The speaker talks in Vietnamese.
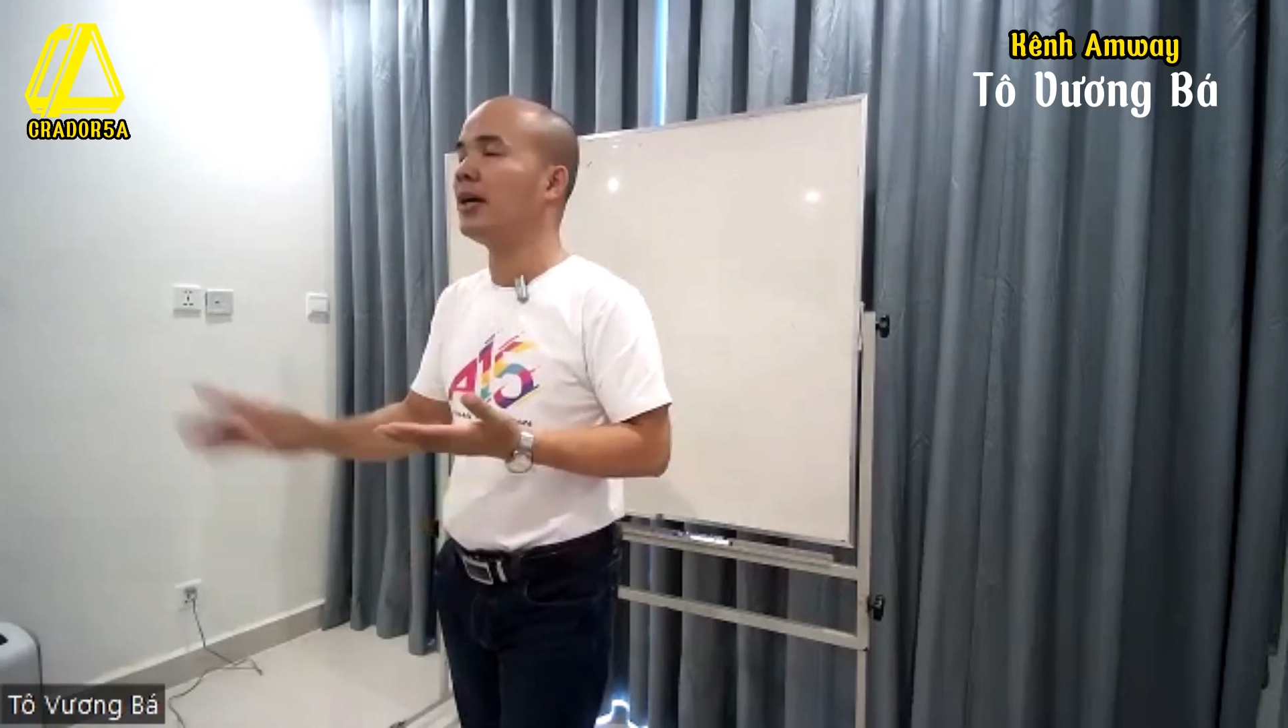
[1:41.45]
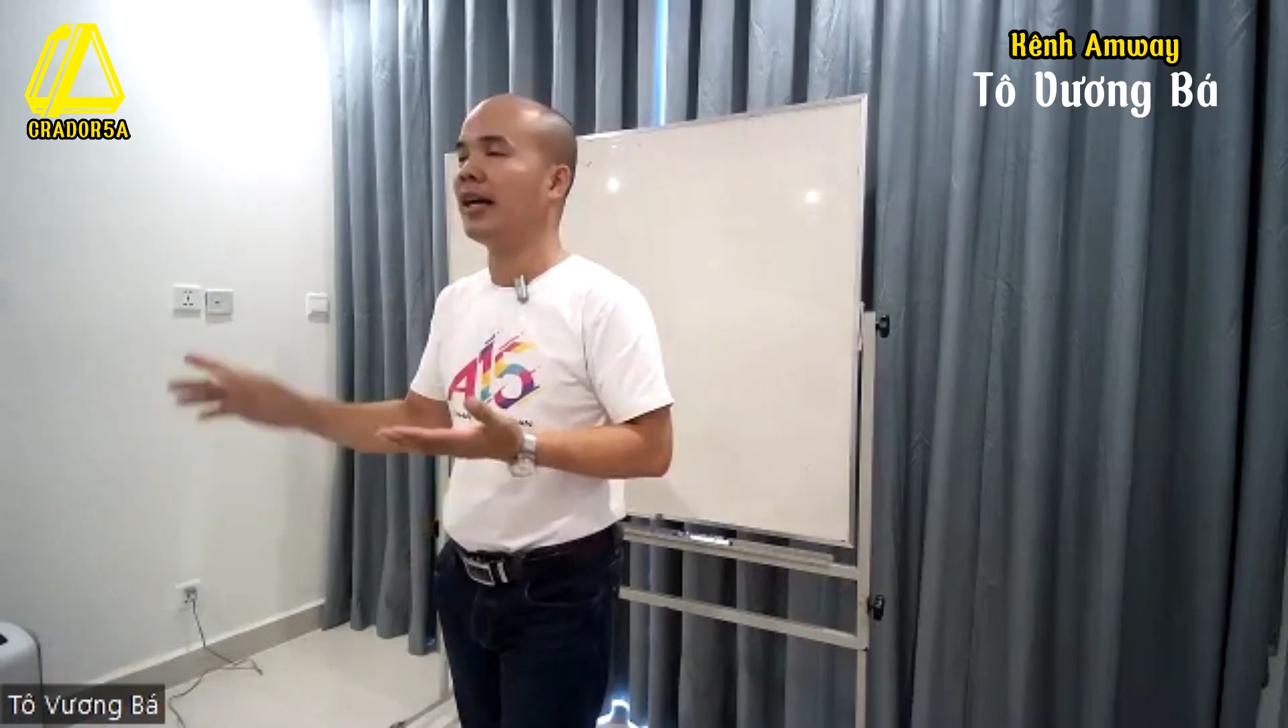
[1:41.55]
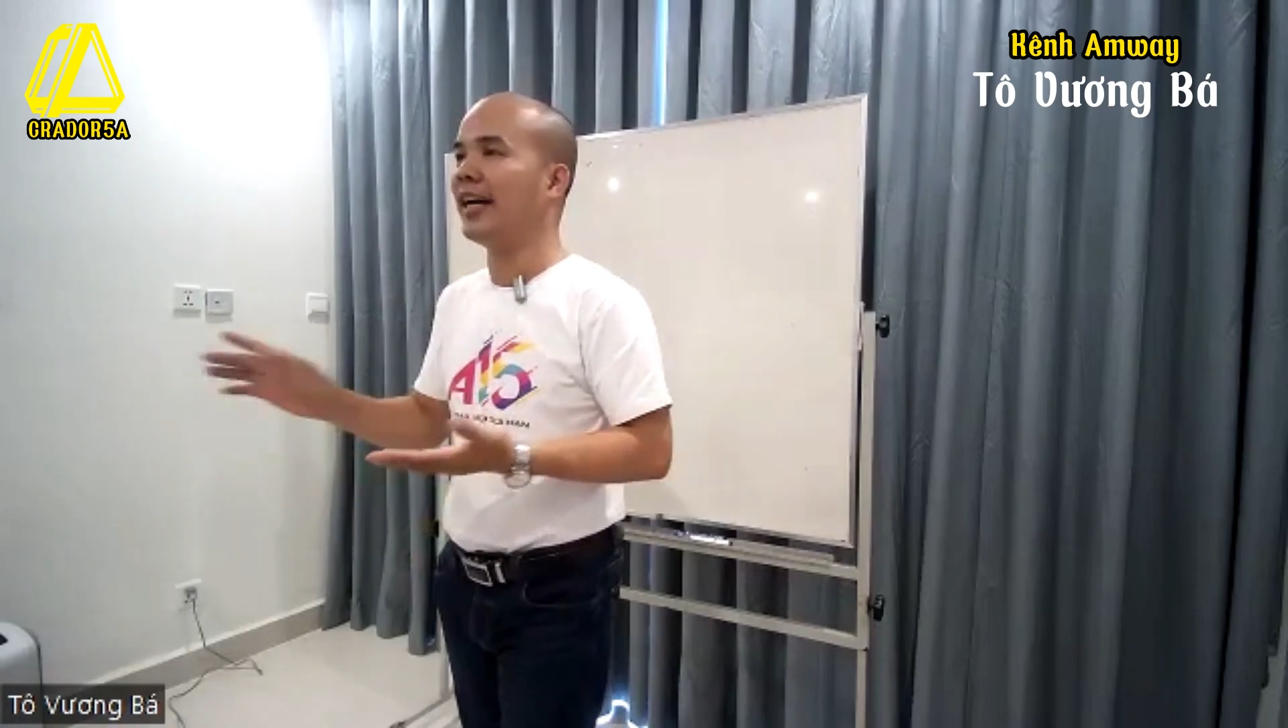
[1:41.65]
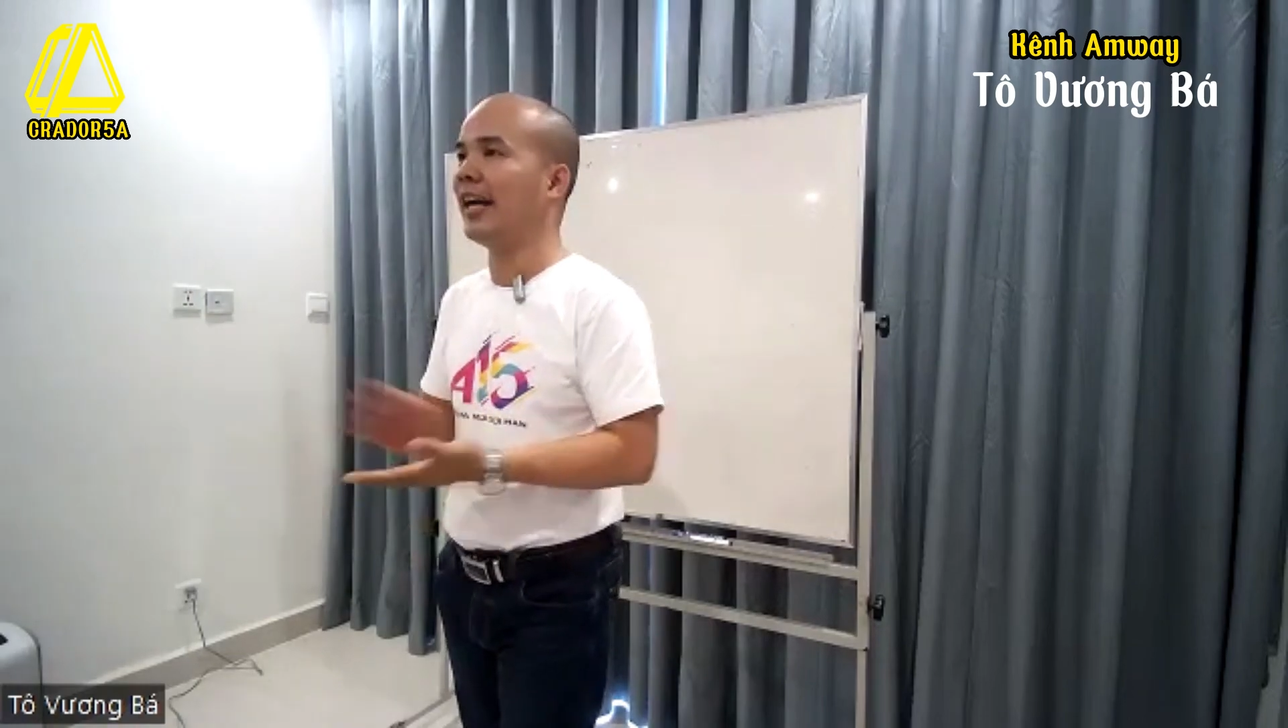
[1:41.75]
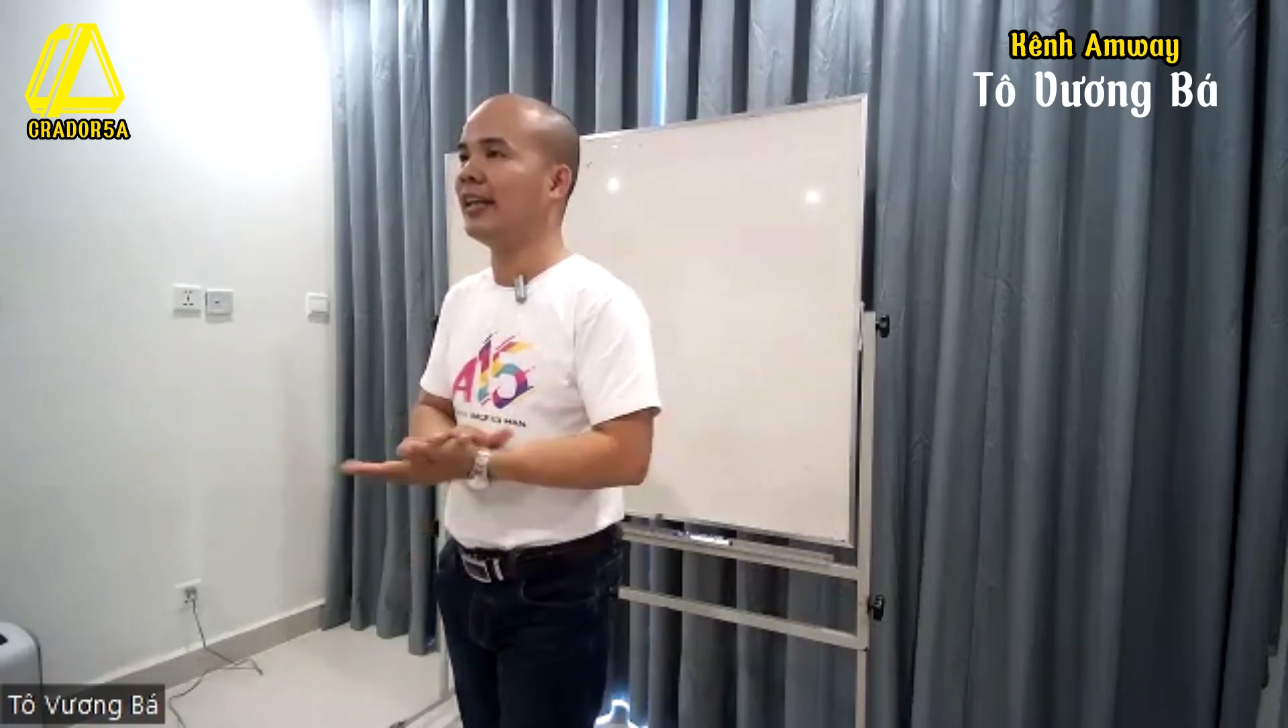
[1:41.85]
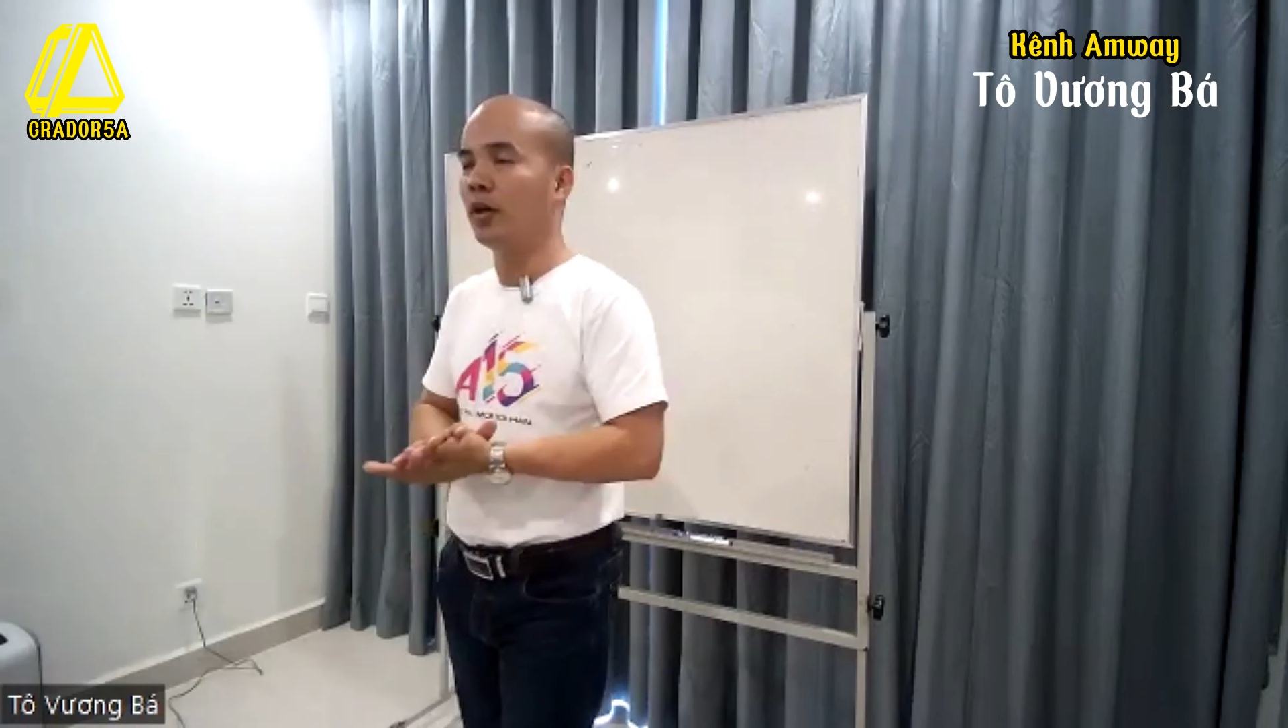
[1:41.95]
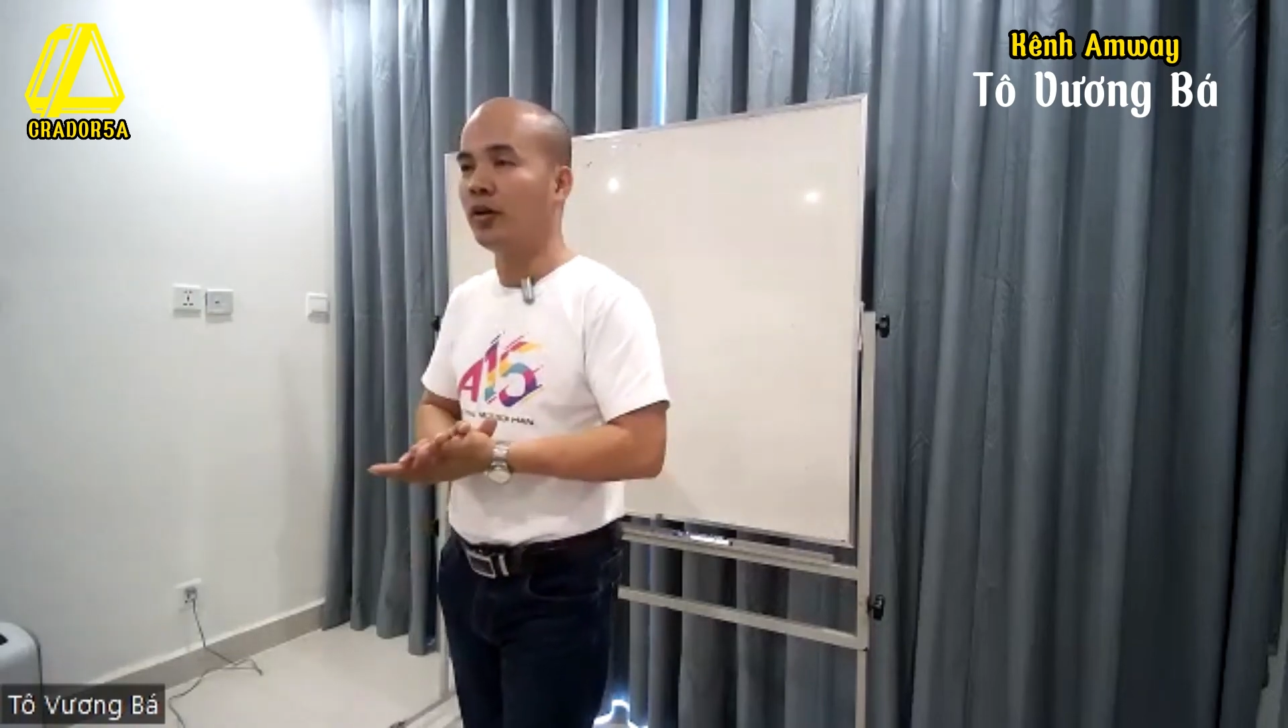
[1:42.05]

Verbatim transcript: bất khả kháng